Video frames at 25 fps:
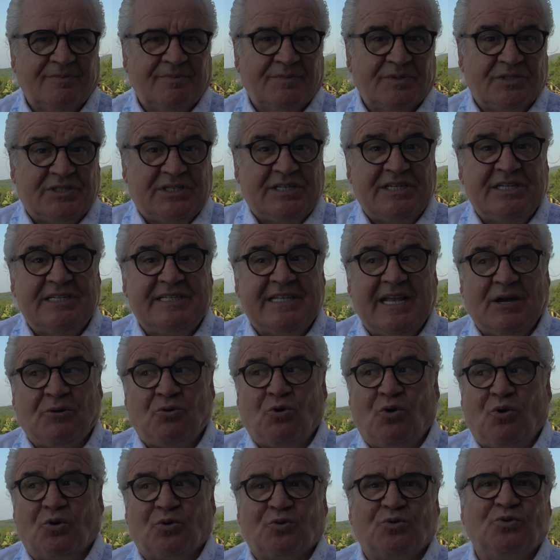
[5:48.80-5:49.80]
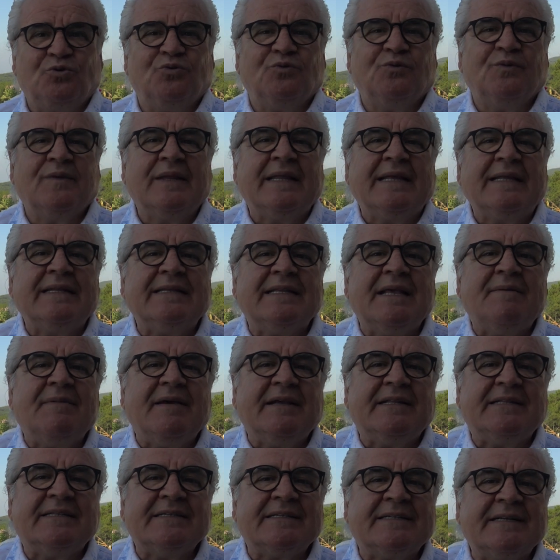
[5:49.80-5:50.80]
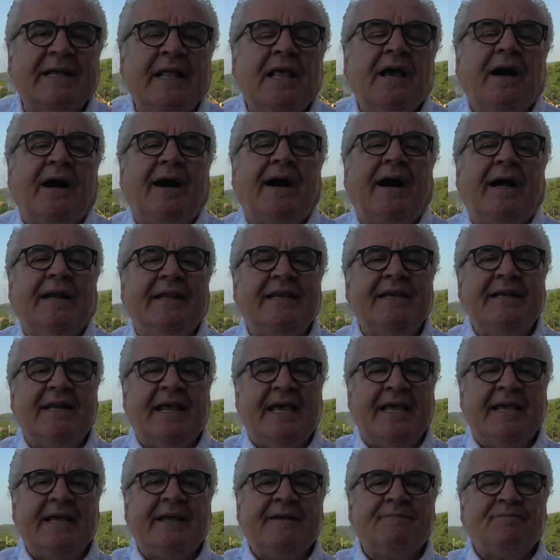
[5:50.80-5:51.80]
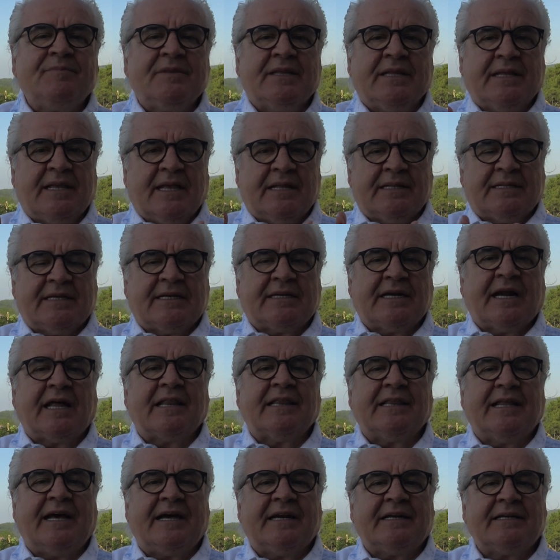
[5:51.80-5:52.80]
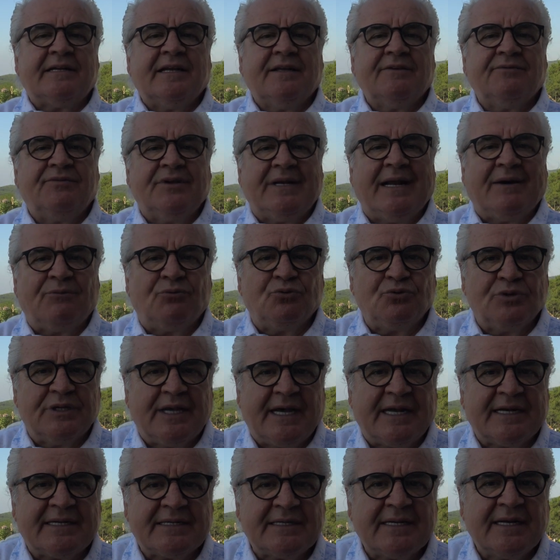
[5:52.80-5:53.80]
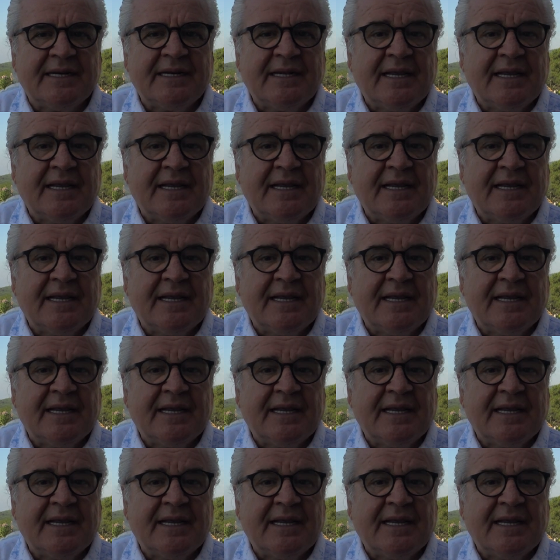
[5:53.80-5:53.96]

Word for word: Siz de korkun demektir. Haliyle krallar, firavunlar